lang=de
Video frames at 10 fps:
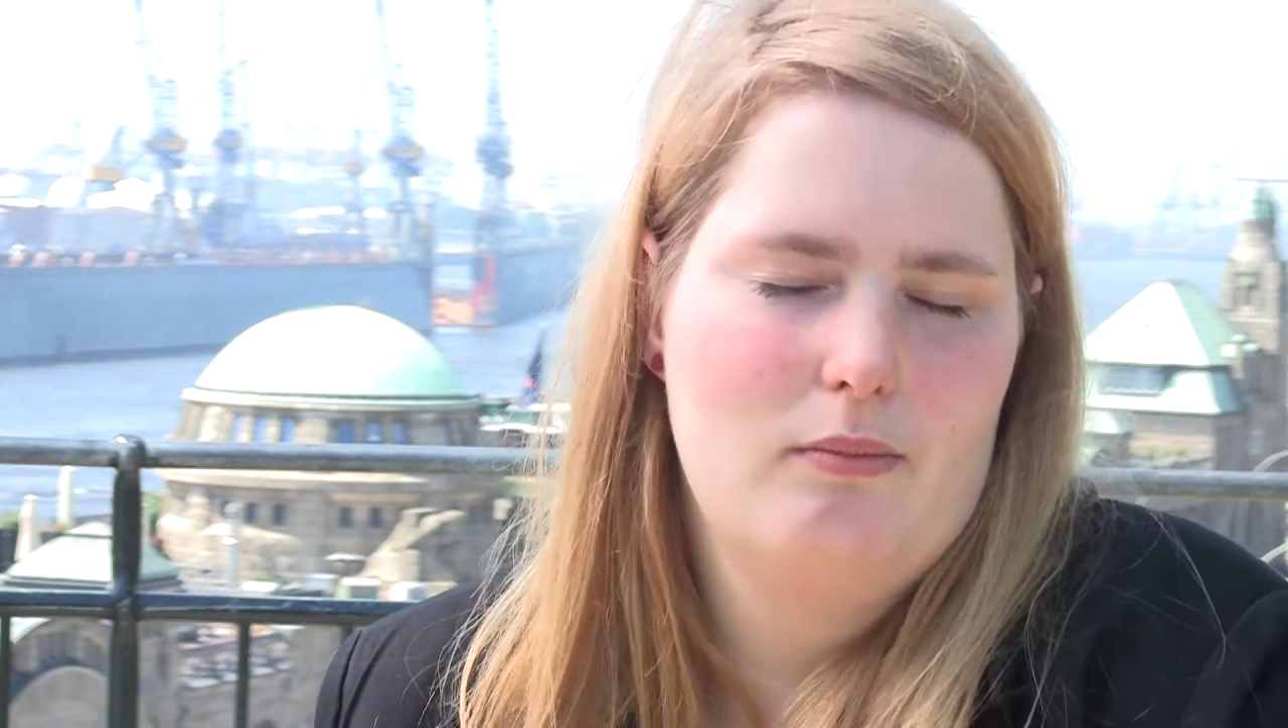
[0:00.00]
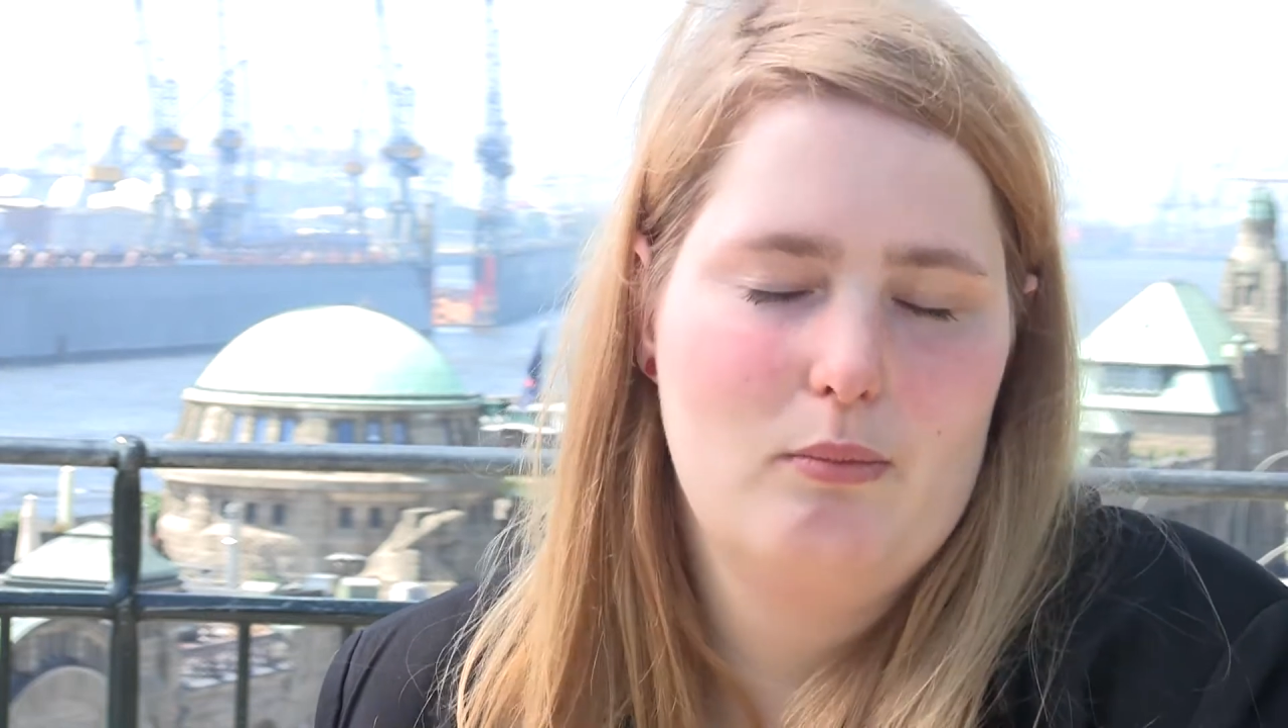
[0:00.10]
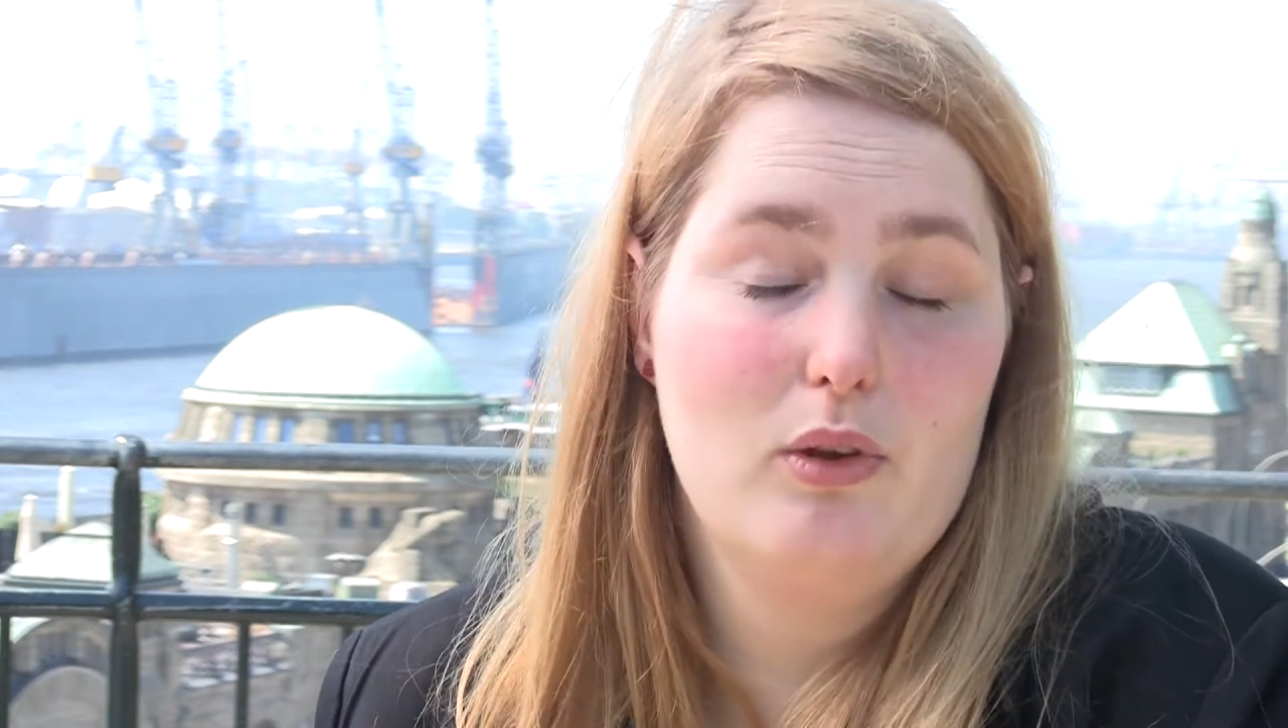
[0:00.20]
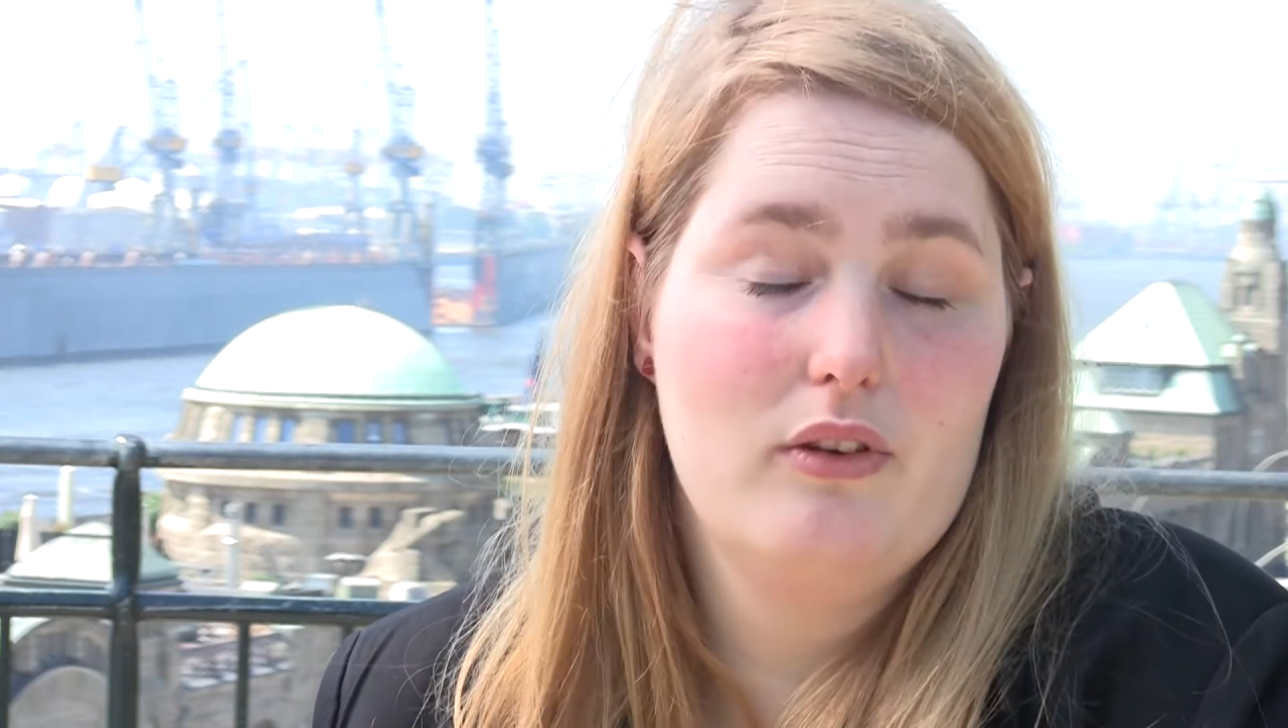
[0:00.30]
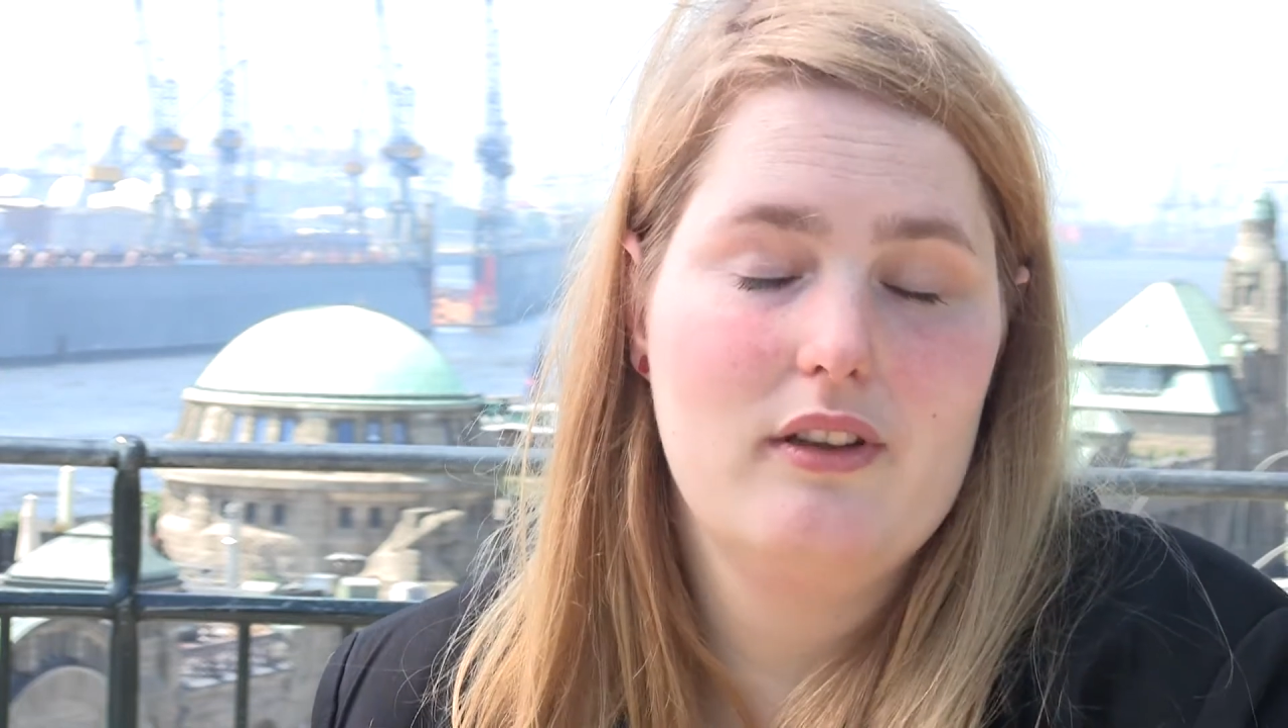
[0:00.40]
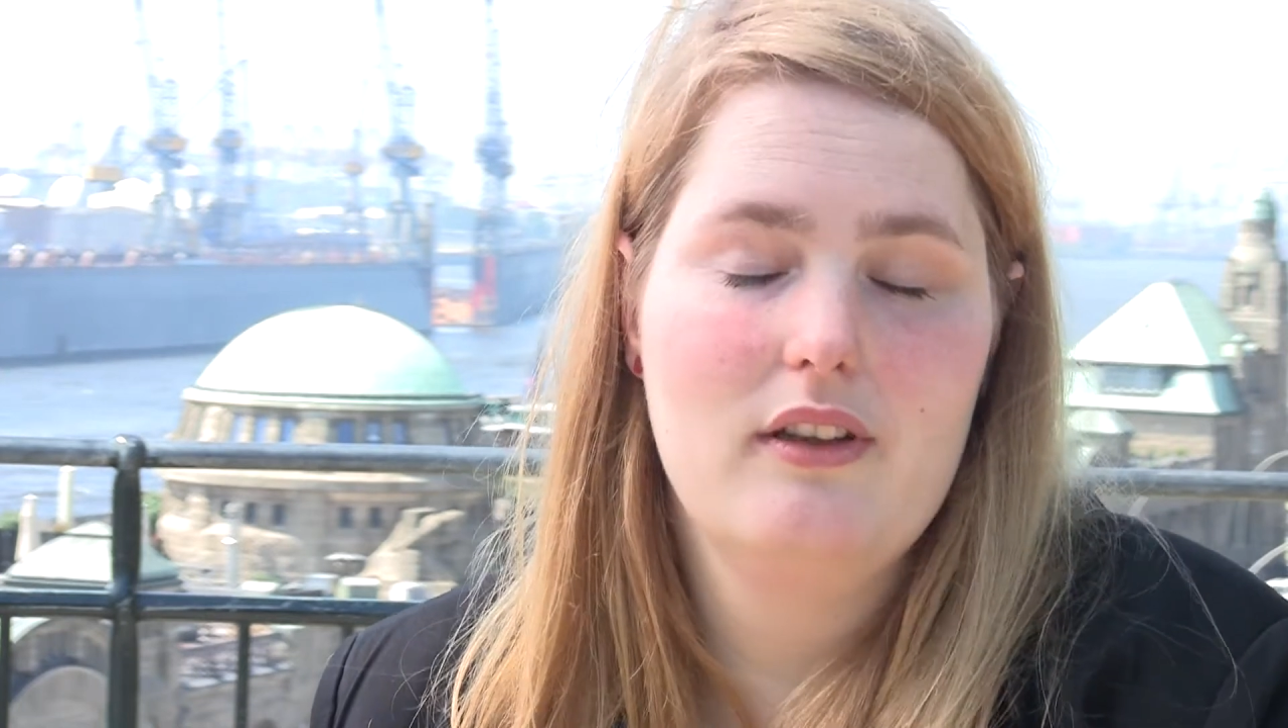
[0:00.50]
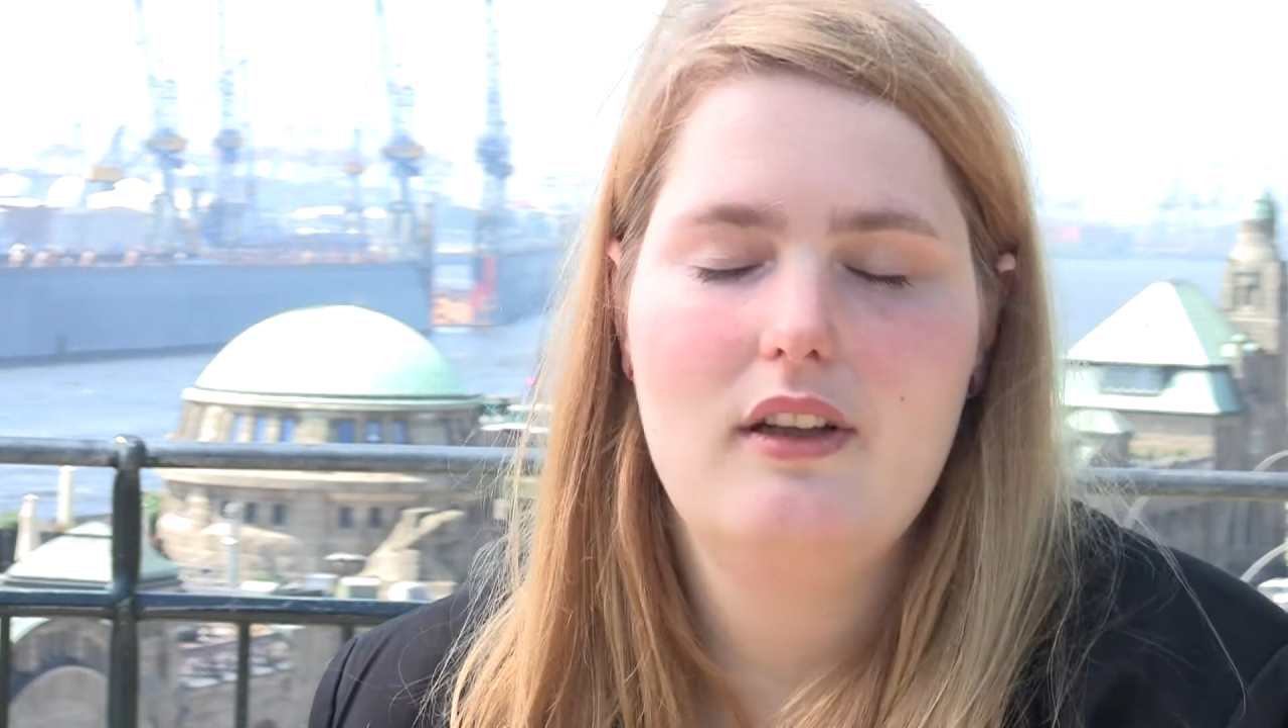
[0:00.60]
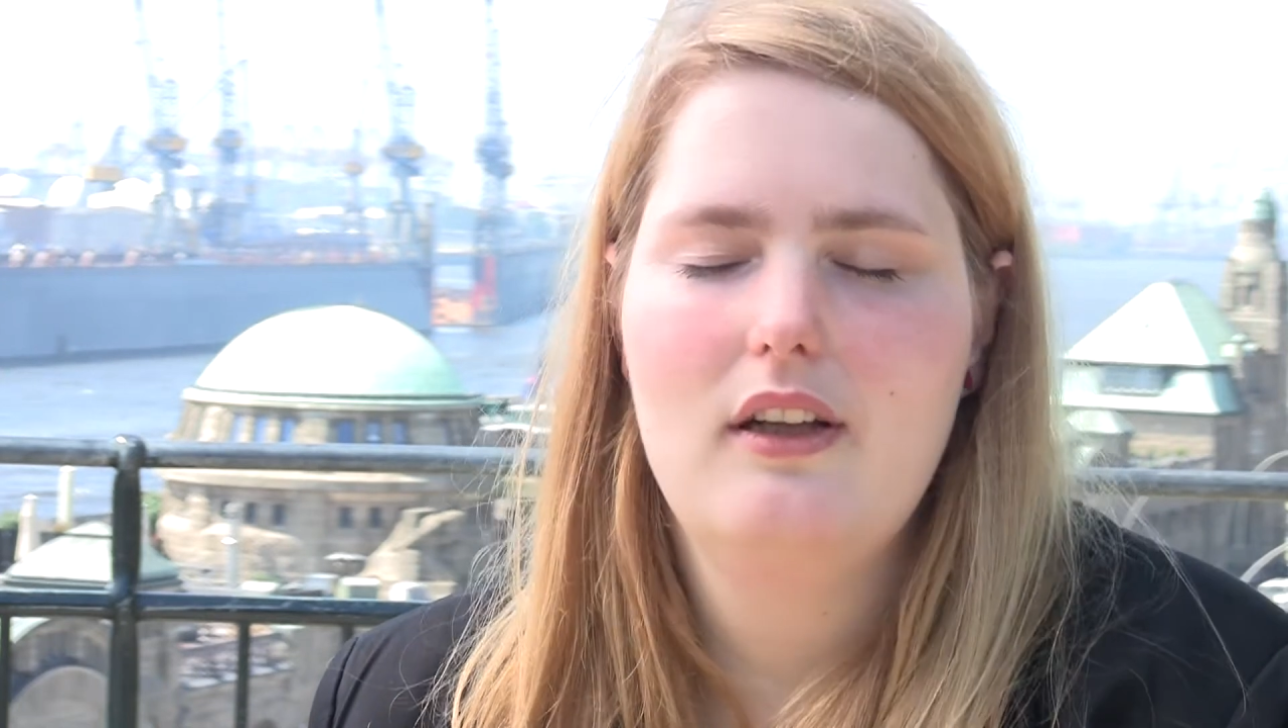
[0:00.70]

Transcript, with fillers: musste.